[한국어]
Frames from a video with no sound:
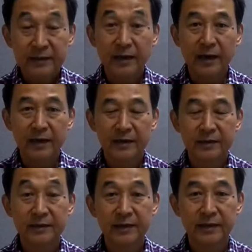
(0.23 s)
자,
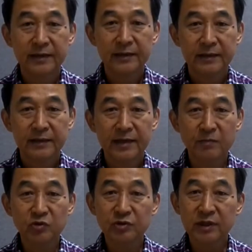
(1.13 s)
이제
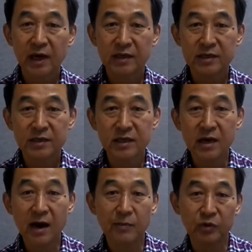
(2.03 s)
삼국사기
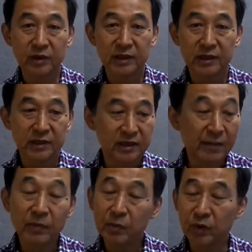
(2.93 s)
신라본기를
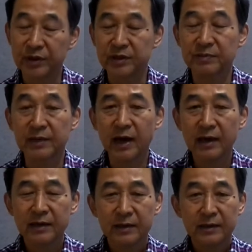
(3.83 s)
한번 보겠습니다.
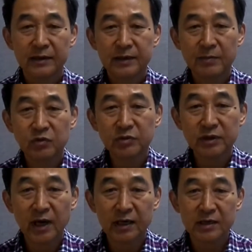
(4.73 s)

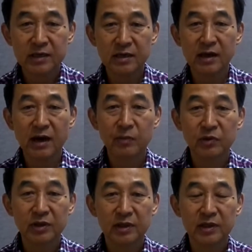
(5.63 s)
삼국사기
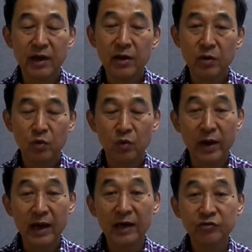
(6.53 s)
신라본기에
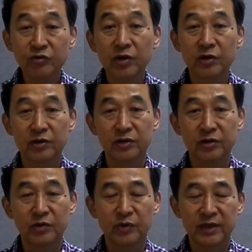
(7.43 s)
외가 출연하는
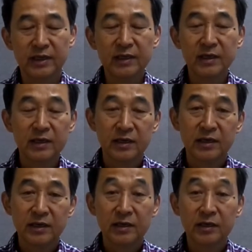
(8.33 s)
기록이
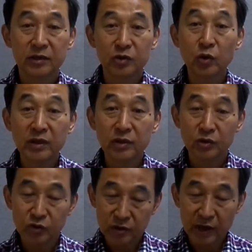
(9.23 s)
그 첫,
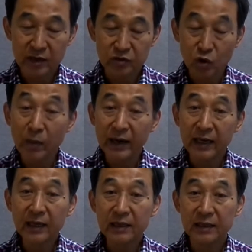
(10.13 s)
제일
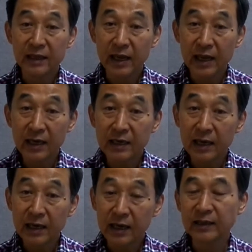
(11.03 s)
초반에
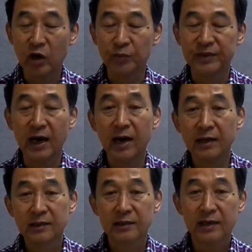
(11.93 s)
4개가 나옵니다.
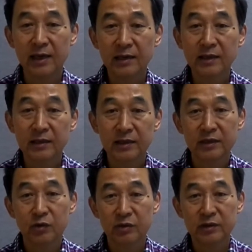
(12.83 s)
그 4개의
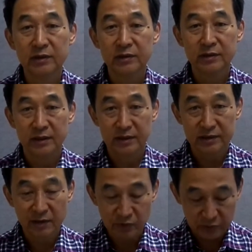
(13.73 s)
기록을 예,
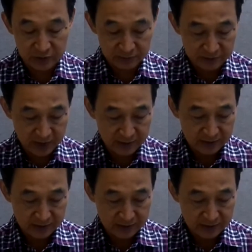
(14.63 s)
살펴보겠습니다.